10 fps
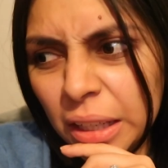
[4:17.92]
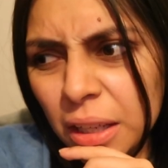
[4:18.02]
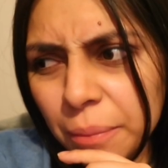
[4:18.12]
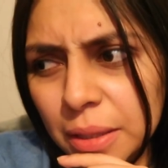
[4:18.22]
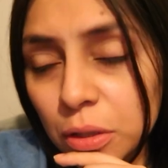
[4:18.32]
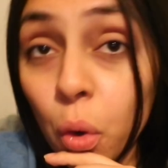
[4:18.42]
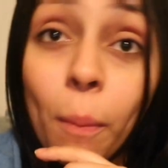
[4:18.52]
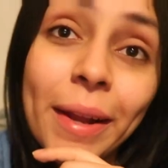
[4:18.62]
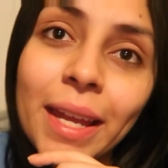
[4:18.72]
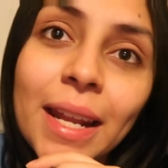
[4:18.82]
¿Y qué más? Oh,
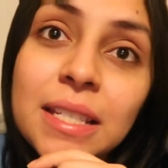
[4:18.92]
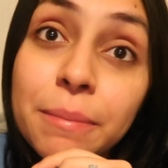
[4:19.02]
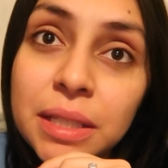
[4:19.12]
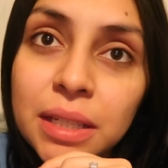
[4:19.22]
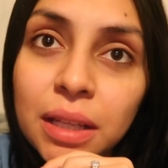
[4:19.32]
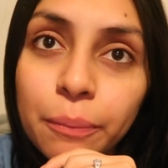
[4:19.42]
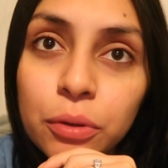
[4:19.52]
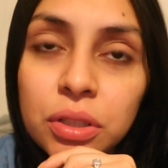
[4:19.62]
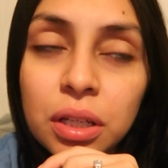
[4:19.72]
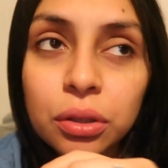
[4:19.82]
mañana es mi cita,
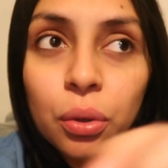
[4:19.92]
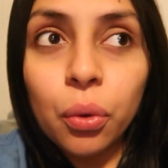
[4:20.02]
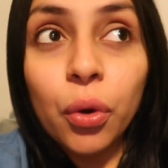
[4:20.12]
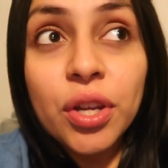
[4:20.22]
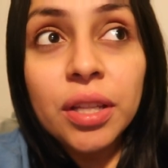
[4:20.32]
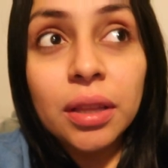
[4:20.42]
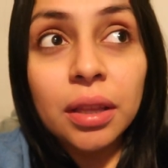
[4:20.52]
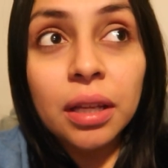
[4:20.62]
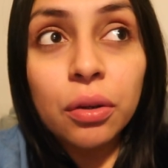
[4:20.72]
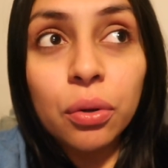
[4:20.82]
por cierto. Hoy
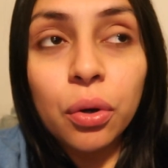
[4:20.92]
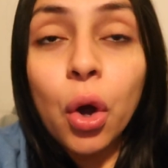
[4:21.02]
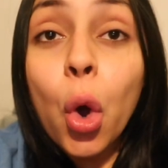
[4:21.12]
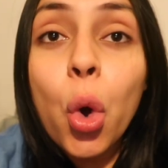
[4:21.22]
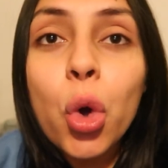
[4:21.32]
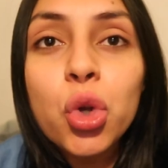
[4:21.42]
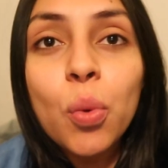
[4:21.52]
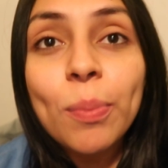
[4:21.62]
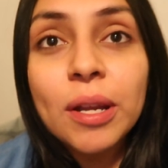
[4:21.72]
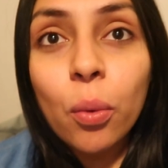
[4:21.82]
tengo, hoy
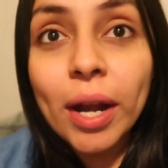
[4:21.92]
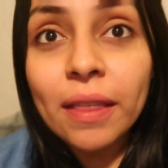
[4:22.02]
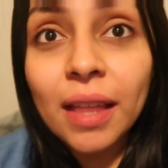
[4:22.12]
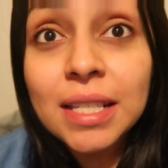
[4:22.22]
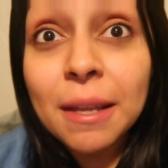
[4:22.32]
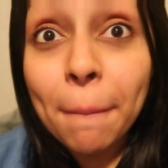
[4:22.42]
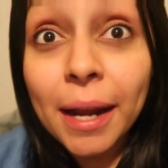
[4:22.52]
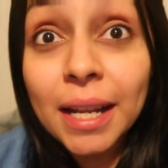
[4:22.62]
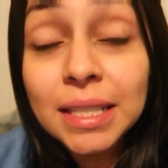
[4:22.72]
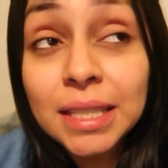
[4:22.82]
cumplí 40
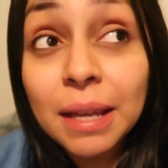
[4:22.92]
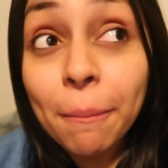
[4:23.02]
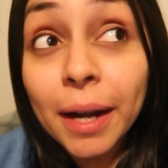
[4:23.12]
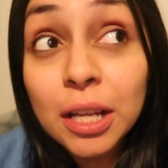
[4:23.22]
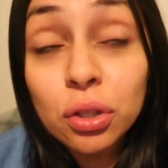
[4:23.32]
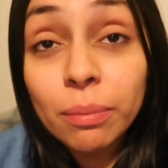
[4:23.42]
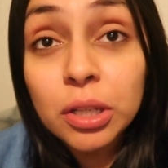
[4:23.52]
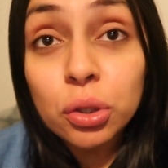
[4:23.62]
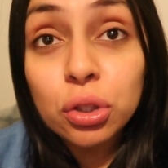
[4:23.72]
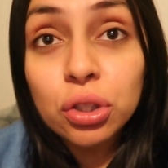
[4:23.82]
semanas de embarazo,
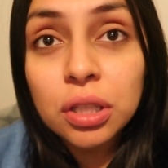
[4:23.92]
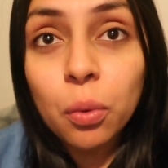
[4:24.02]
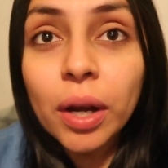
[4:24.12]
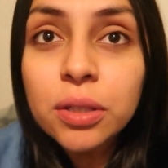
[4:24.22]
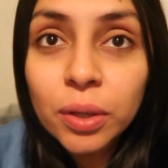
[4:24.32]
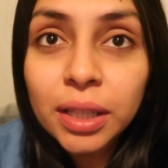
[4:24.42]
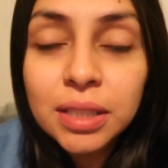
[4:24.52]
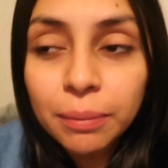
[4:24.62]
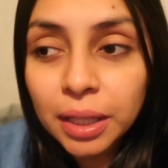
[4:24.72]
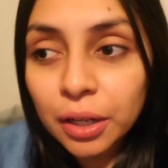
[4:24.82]
amigos, según las
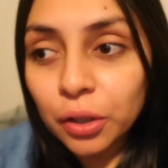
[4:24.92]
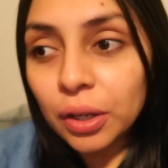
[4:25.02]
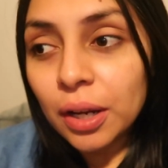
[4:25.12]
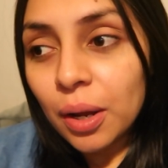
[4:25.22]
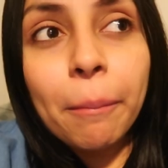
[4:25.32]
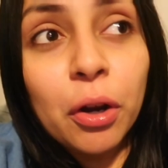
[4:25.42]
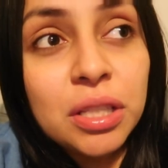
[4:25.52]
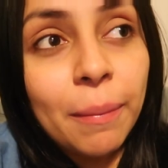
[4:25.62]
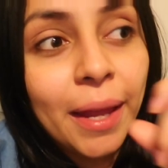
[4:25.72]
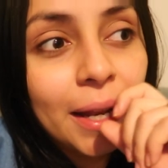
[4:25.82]
cuentas que me dieron. Pero
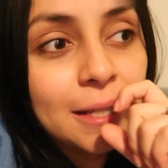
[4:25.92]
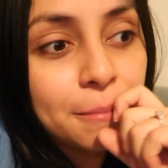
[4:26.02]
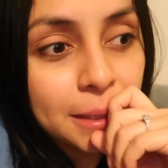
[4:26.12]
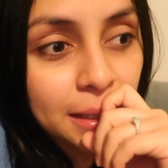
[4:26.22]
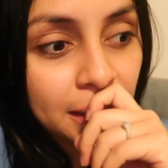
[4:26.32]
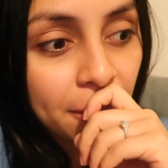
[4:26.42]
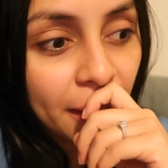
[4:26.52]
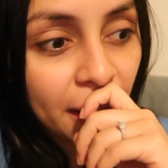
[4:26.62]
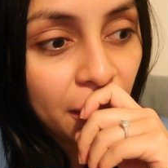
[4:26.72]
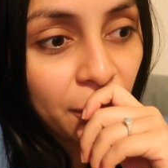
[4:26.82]
si mañana es mi cita,
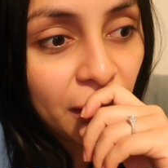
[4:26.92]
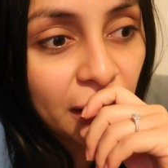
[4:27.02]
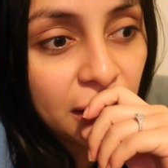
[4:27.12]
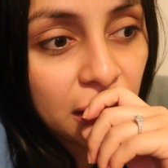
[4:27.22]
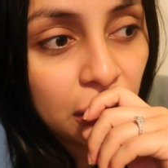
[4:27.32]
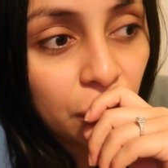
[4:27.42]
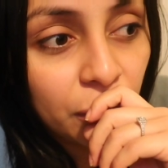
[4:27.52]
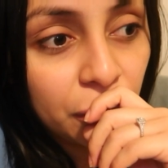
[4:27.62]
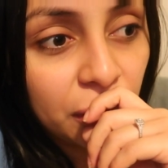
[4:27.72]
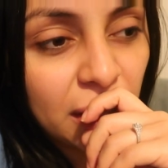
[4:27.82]
mañana voy a ir. Lo
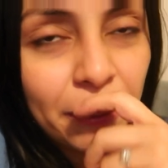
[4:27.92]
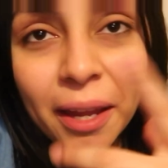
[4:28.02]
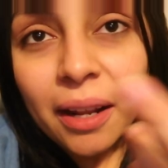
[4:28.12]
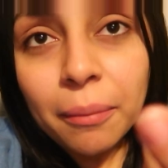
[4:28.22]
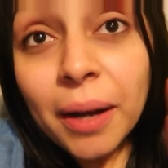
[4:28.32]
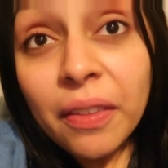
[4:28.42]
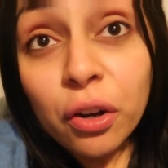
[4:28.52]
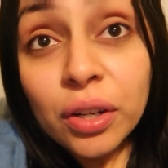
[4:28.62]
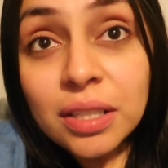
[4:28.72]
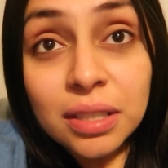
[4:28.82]
bueno que mañana, me la
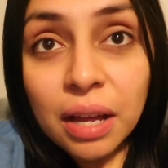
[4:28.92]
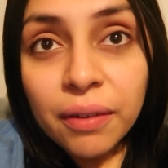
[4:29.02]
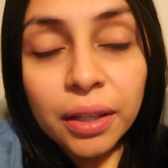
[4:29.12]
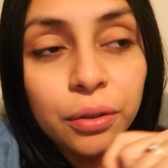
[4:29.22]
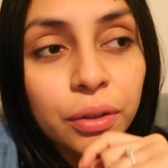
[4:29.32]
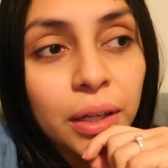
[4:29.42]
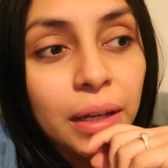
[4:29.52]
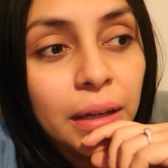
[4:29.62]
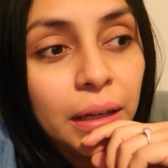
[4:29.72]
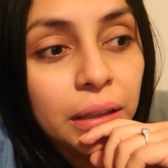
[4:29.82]
dieron en sábado,
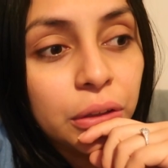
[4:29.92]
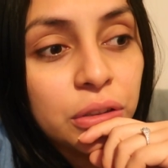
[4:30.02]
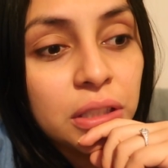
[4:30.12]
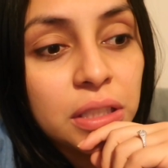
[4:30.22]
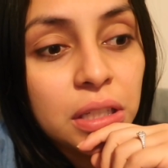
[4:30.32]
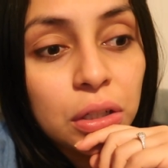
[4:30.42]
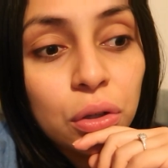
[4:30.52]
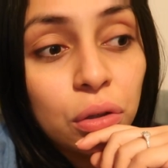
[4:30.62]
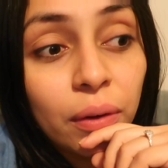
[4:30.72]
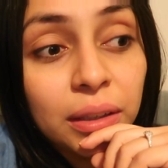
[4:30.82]
entonces
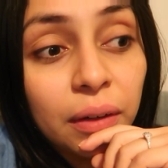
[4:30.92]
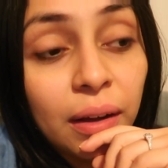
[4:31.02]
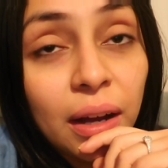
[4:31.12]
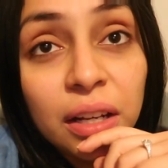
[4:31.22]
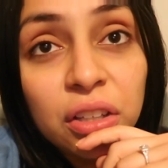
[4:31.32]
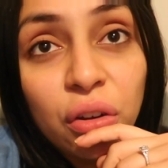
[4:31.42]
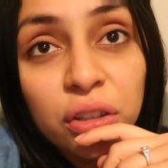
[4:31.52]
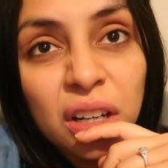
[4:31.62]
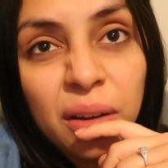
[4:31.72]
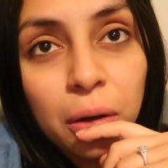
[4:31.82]
Sergio no va a trabajar, ni
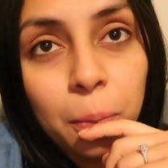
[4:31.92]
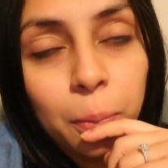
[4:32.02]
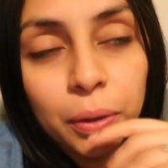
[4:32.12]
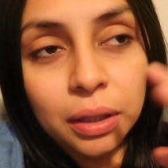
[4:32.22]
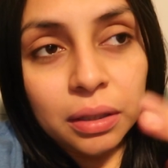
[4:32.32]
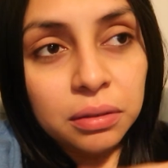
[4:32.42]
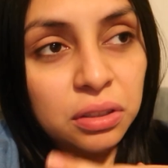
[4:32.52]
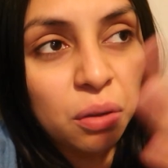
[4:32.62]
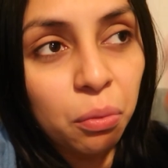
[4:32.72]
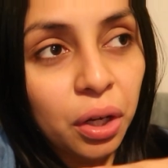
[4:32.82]
hoy trabajo porque
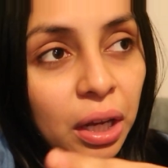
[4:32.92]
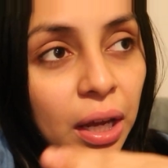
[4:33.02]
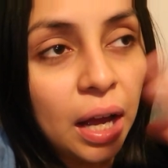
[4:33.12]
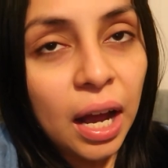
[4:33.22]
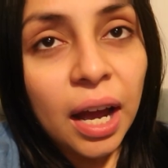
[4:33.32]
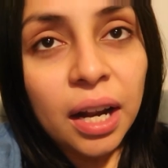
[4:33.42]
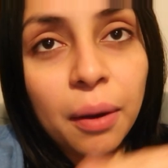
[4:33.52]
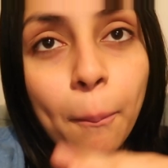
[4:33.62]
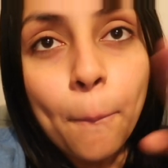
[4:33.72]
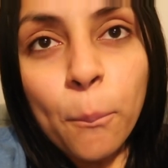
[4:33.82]
es como que
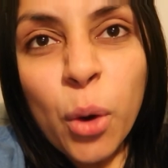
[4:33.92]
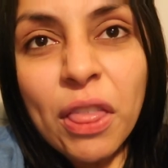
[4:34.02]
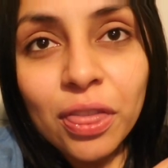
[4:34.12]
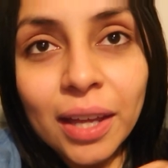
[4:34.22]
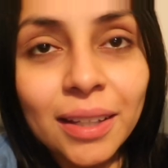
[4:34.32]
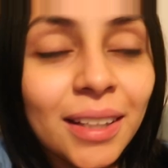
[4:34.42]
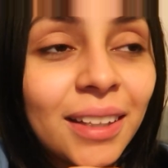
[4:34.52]
agarran puente